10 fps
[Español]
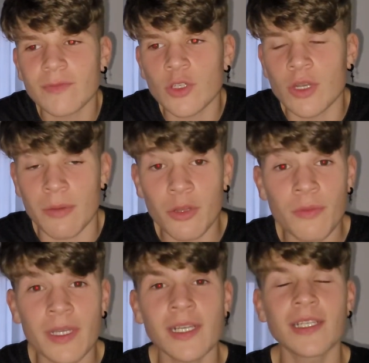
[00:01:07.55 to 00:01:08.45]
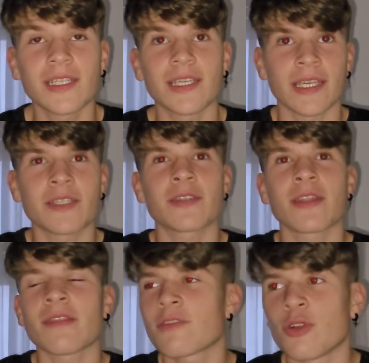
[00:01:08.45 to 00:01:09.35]
con la broma, y es
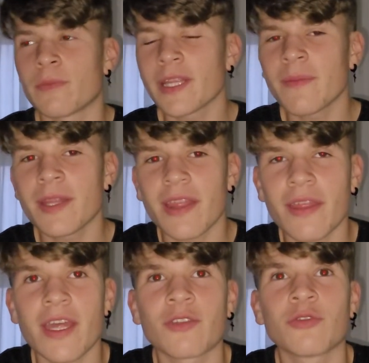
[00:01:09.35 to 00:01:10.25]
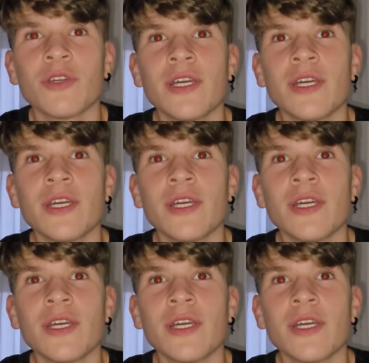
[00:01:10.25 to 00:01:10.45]
completamente cierto,